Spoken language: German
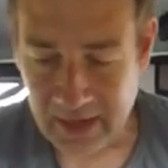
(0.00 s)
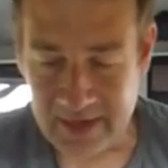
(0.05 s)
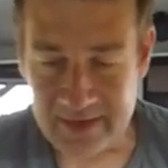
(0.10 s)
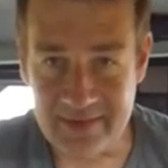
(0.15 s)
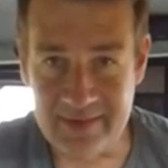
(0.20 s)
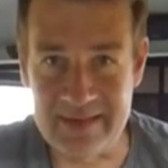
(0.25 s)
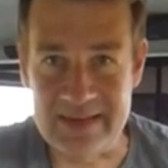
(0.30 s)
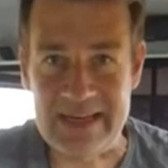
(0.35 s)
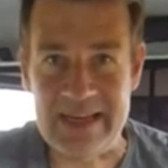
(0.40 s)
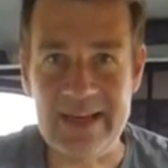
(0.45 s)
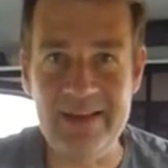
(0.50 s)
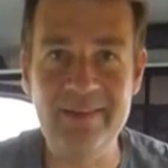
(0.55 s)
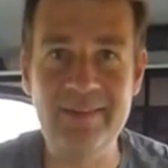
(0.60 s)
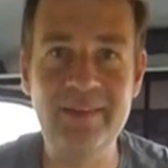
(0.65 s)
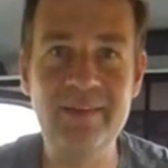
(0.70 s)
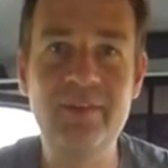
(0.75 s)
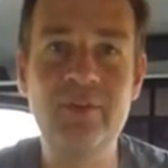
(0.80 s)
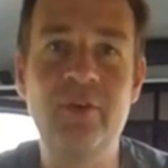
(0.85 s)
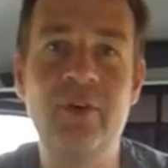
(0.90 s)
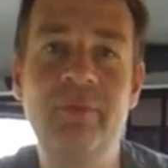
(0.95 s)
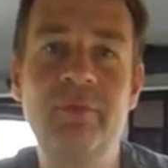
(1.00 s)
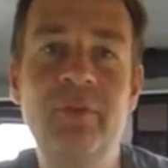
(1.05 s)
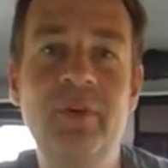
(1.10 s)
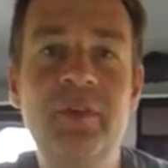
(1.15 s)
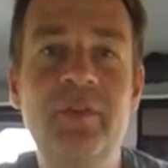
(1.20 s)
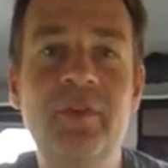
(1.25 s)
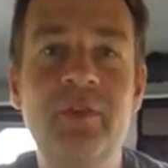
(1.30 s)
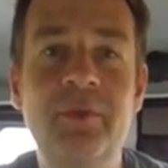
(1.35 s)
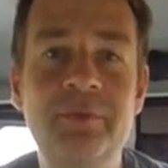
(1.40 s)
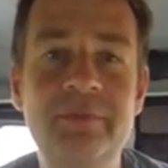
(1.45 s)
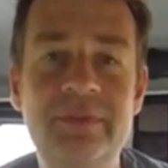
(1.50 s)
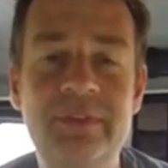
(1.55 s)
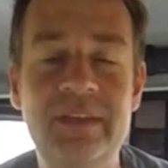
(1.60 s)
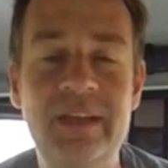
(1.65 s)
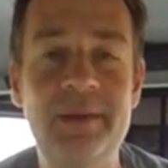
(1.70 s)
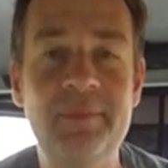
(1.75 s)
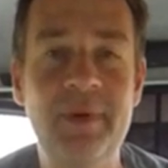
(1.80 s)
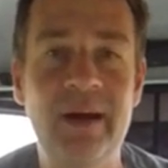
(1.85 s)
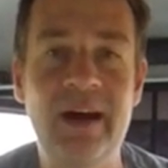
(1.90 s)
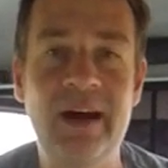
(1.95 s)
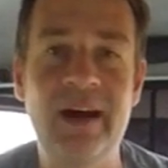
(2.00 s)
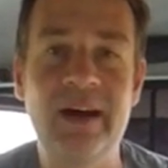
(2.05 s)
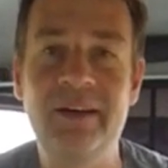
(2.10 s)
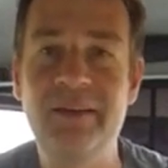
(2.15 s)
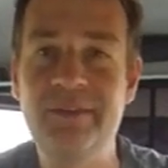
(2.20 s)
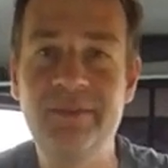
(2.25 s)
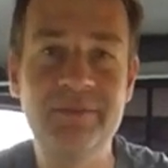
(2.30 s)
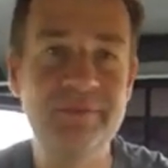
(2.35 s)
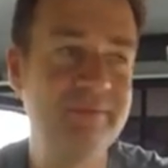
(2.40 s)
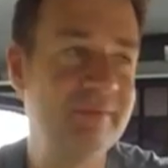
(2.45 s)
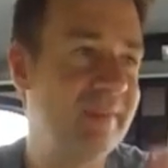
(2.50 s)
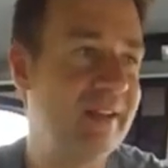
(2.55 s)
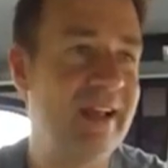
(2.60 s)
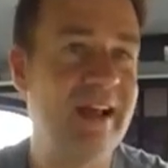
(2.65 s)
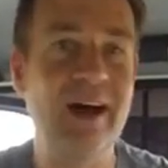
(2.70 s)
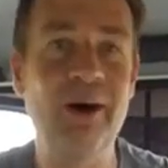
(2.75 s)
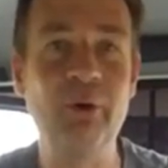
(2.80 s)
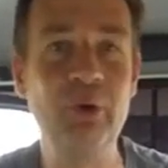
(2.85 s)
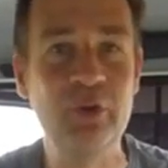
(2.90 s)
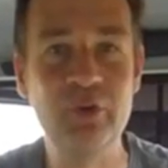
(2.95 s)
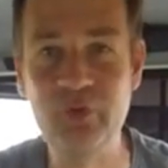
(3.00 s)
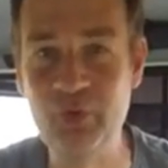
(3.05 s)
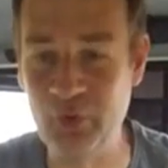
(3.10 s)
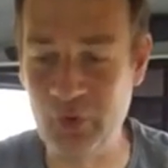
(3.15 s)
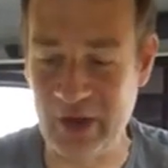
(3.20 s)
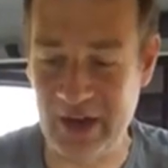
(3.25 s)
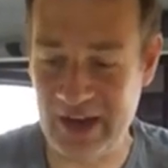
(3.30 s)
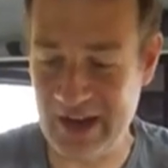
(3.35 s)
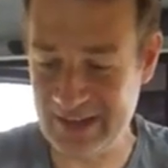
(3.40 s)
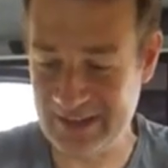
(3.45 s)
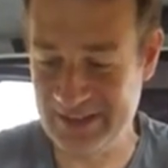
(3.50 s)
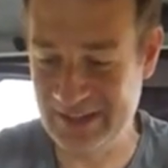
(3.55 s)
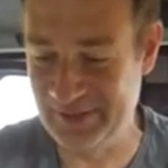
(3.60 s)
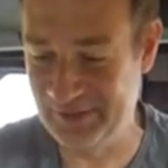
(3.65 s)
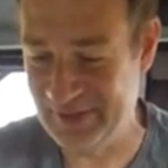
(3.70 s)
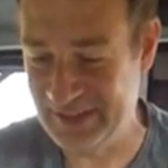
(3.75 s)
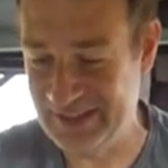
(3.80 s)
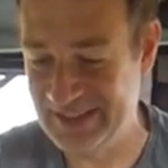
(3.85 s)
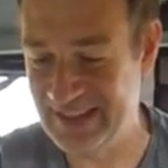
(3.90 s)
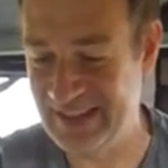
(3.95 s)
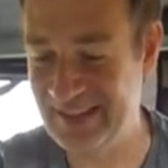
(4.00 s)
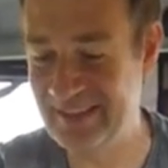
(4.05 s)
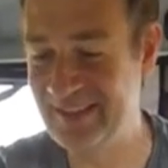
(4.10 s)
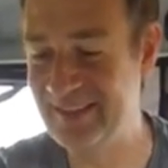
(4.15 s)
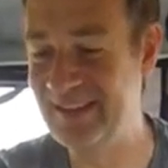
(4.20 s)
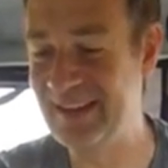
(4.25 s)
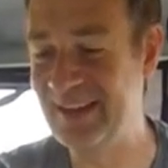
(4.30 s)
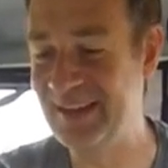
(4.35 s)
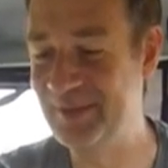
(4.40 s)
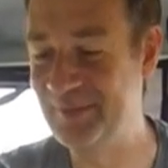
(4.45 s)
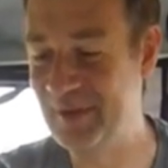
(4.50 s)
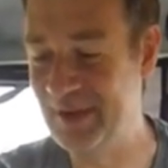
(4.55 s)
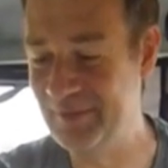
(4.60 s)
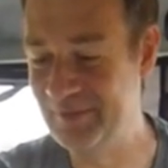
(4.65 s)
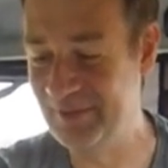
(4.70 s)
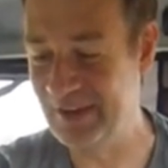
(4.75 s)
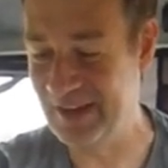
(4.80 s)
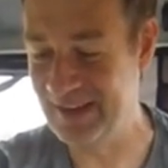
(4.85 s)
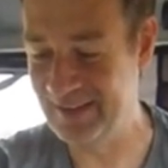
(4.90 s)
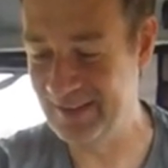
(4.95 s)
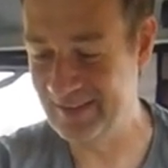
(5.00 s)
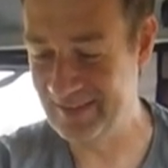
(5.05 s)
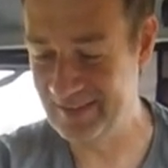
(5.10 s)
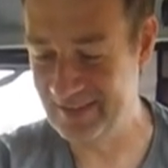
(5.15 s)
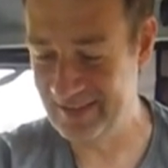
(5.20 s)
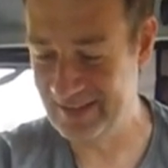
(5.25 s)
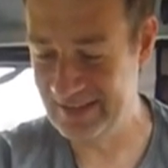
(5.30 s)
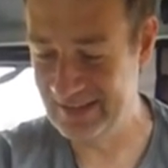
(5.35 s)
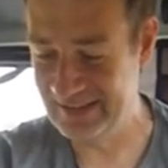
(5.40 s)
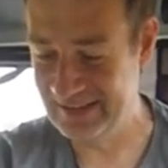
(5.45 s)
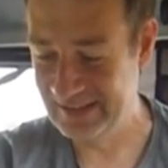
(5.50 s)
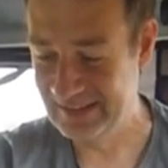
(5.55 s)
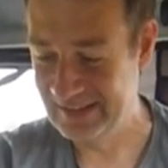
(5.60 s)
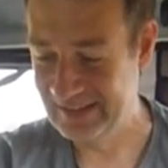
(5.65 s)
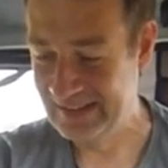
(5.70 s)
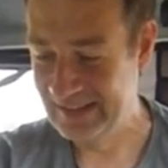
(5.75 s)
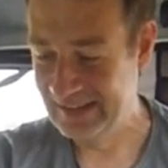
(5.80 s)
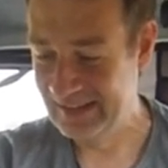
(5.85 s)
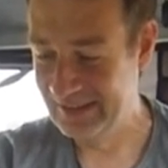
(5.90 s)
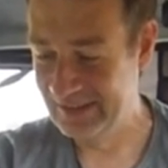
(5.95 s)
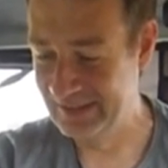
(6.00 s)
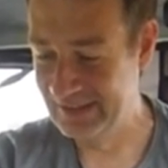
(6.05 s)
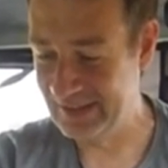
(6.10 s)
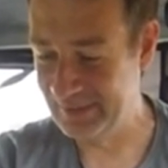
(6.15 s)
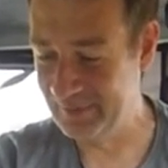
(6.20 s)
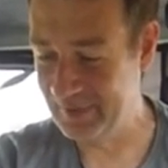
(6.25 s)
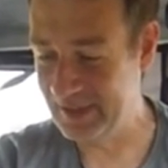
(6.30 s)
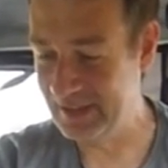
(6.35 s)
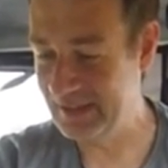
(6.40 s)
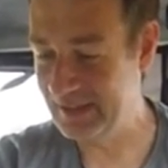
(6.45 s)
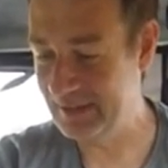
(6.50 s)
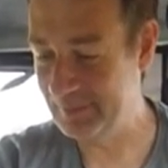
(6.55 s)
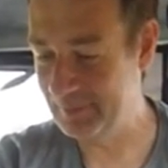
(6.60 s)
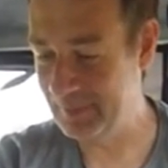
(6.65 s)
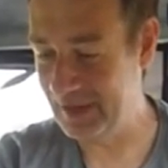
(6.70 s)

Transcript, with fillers: Als nächstes kommen wir zum Thema Outdoor-Aktivitäten, sage ich mal im weitesten Sinne. Und da bin ich